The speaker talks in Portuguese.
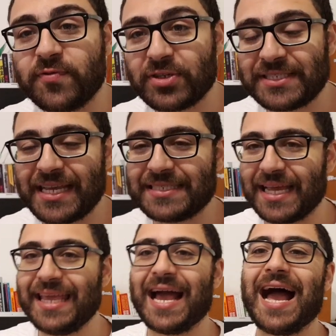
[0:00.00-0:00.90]
vocês
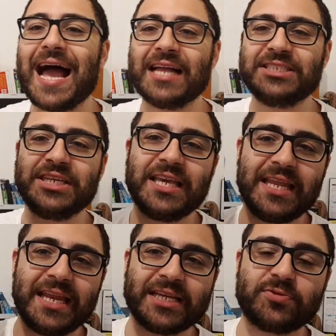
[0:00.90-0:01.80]
aí a
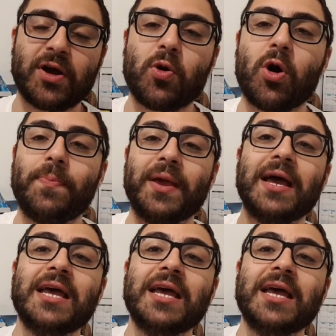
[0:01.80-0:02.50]
adquirirem a sua cópia